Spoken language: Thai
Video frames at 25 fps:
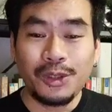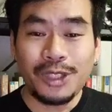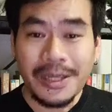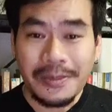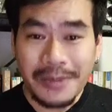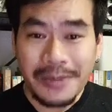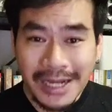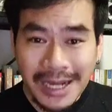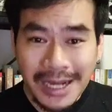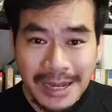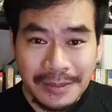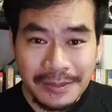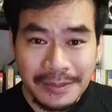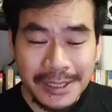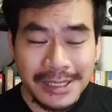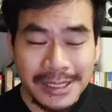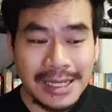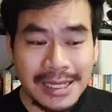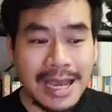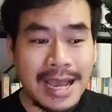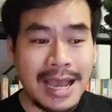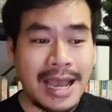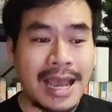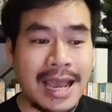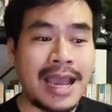ผู้ใต้บังคับ
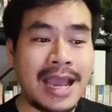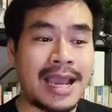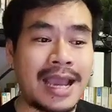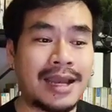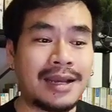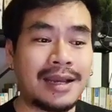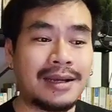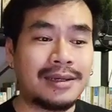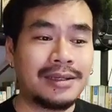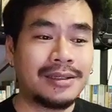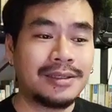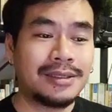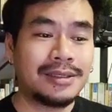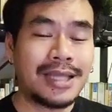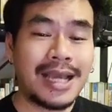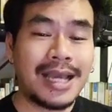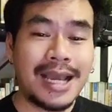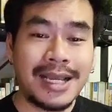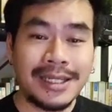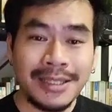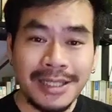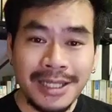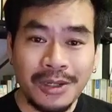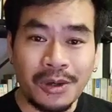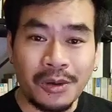บัญชา
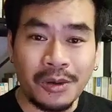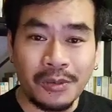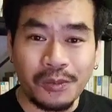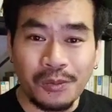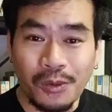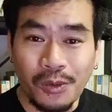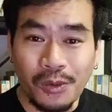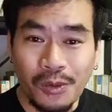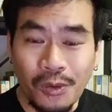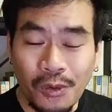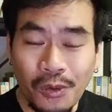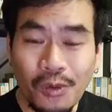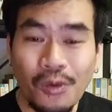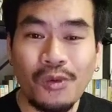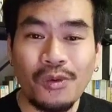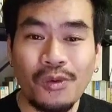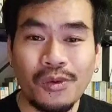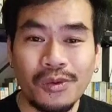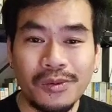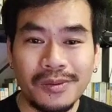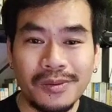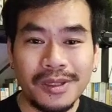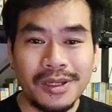ท่าทีของผู้